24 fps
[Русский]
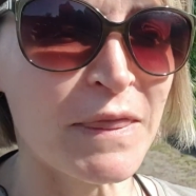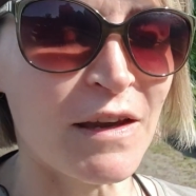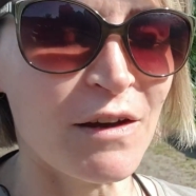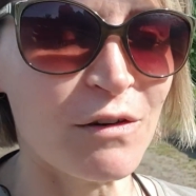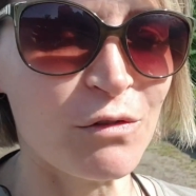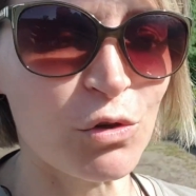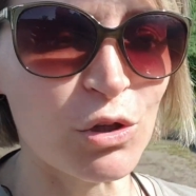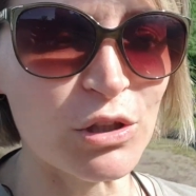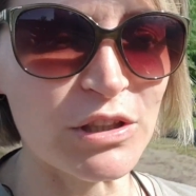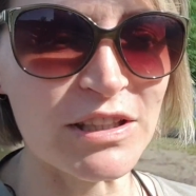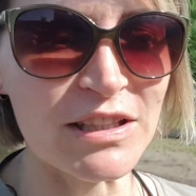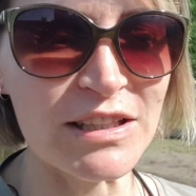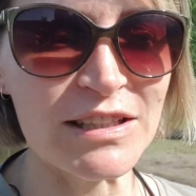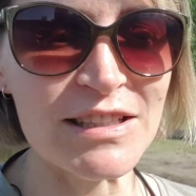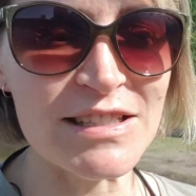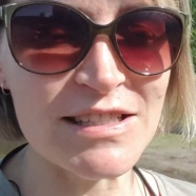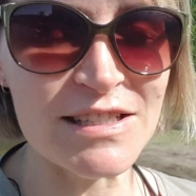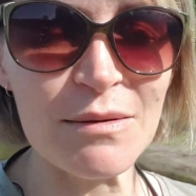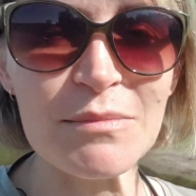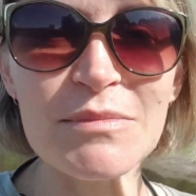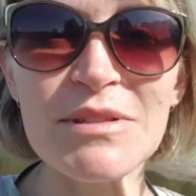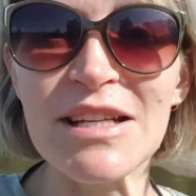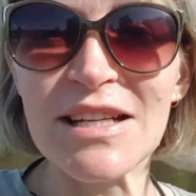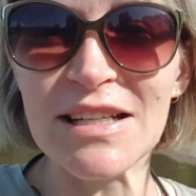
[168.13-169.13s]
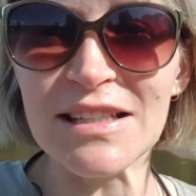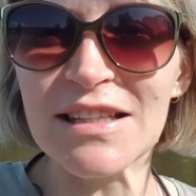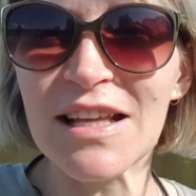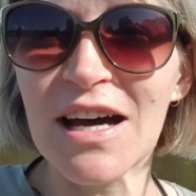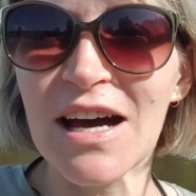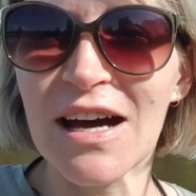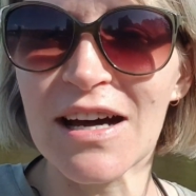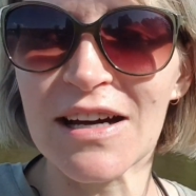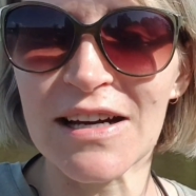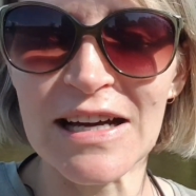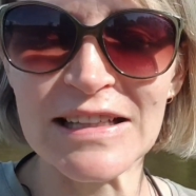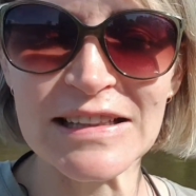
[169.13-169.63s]
Вот. И на самом деле,
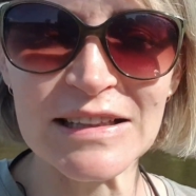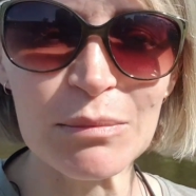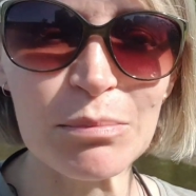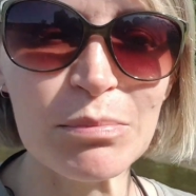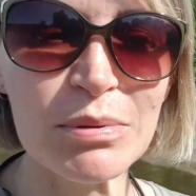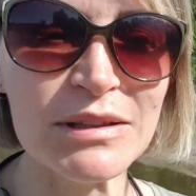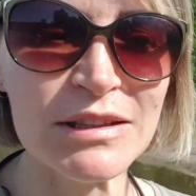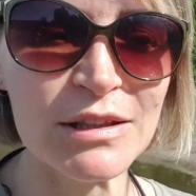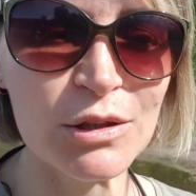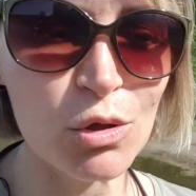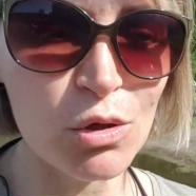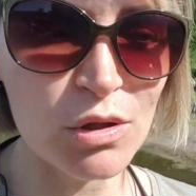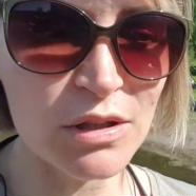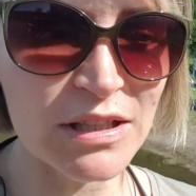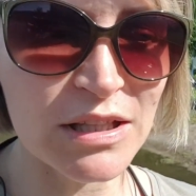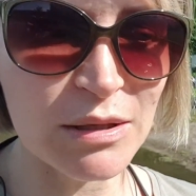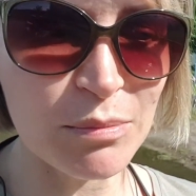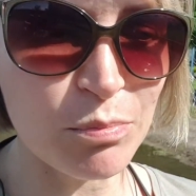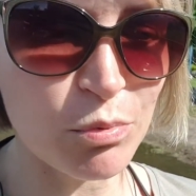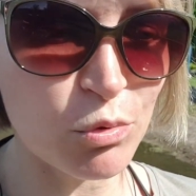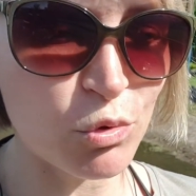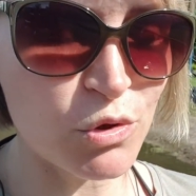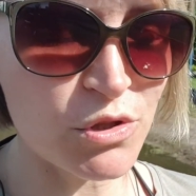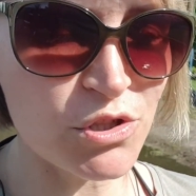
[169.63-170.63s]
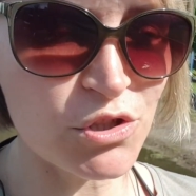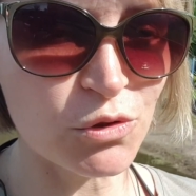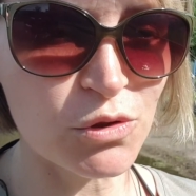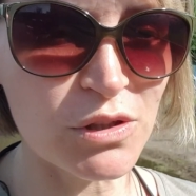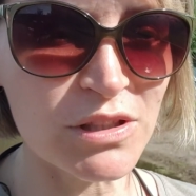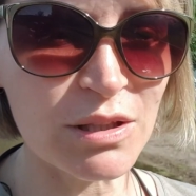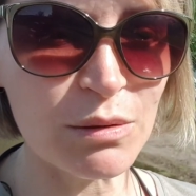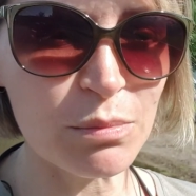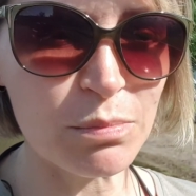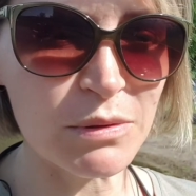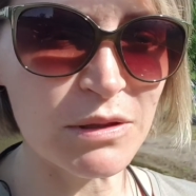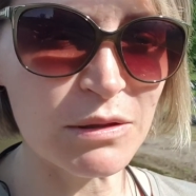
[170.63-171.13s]
да, это был долгий путь, но
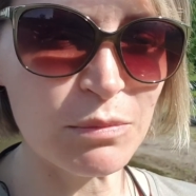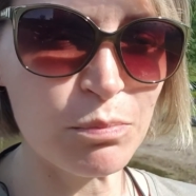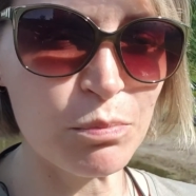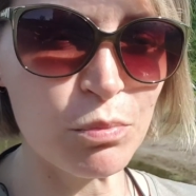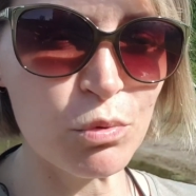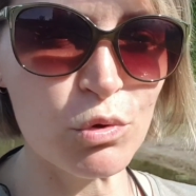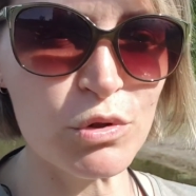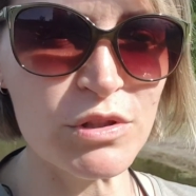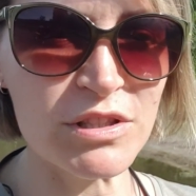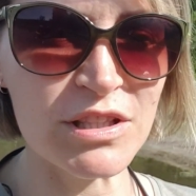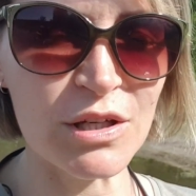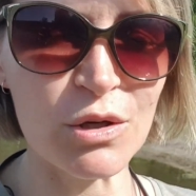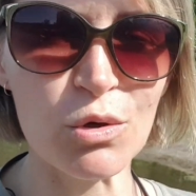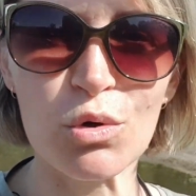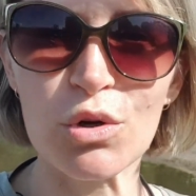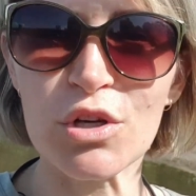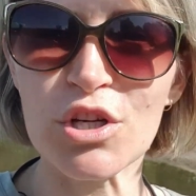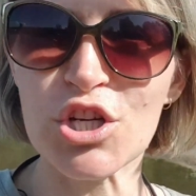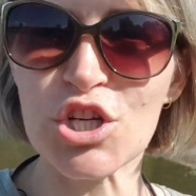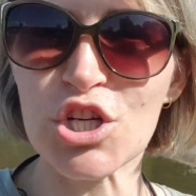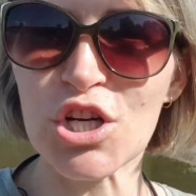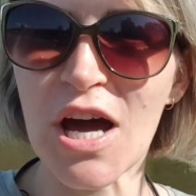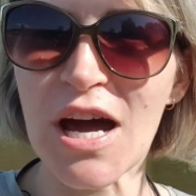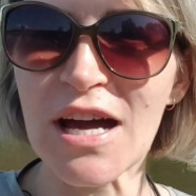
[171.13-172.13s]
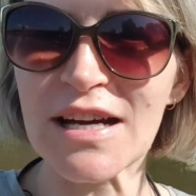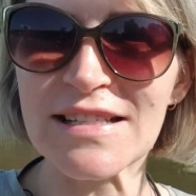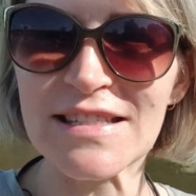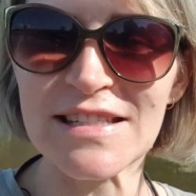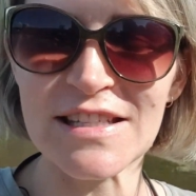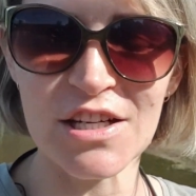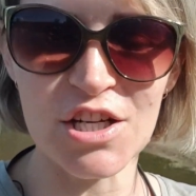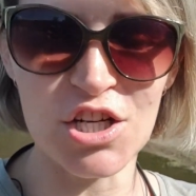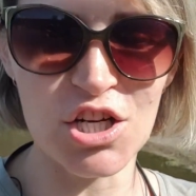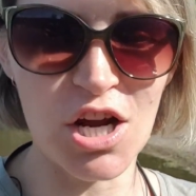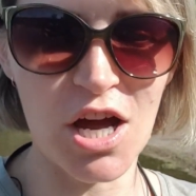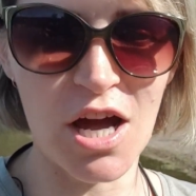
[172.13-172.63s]
это был путь такой шаг
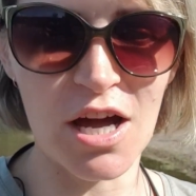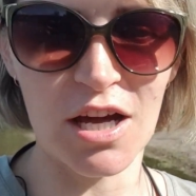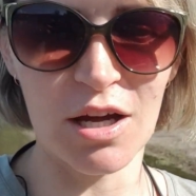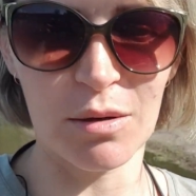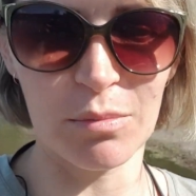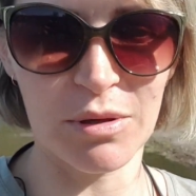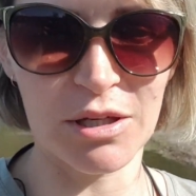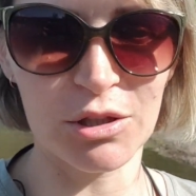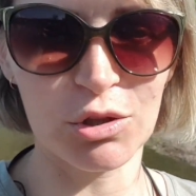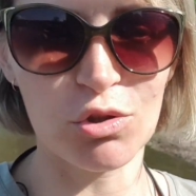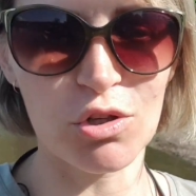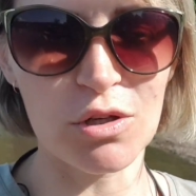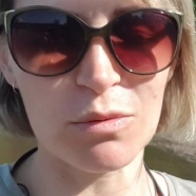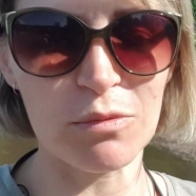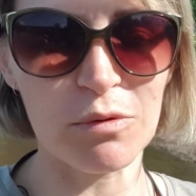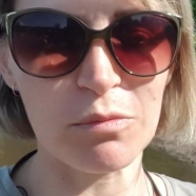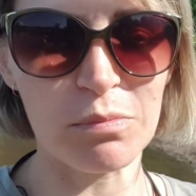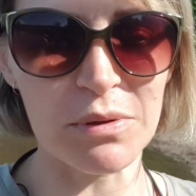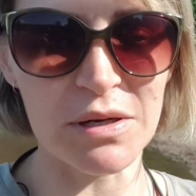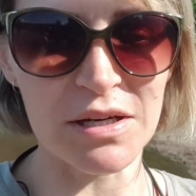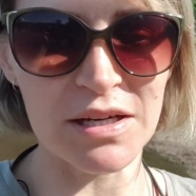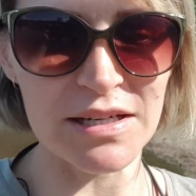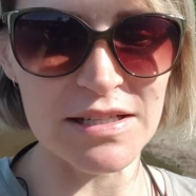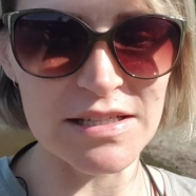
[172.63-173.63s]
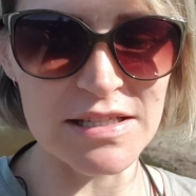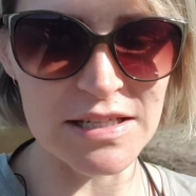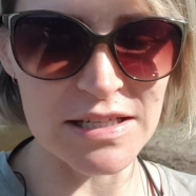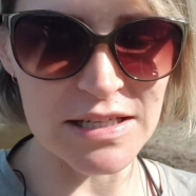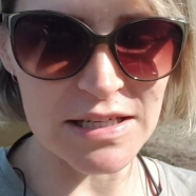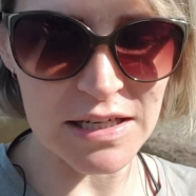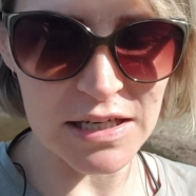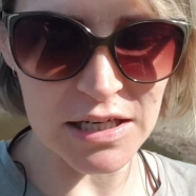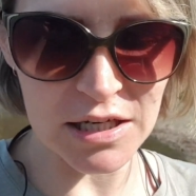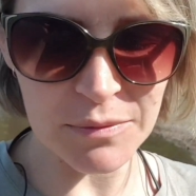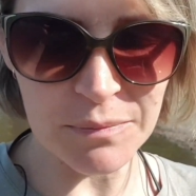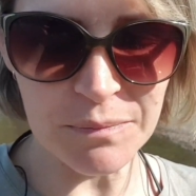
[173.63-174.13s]
за шагом, который мы
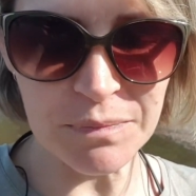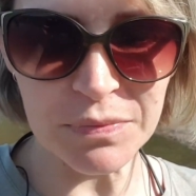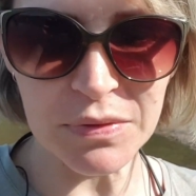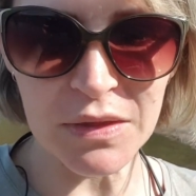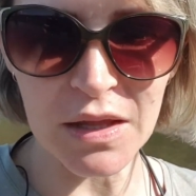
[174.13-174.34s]
проходили –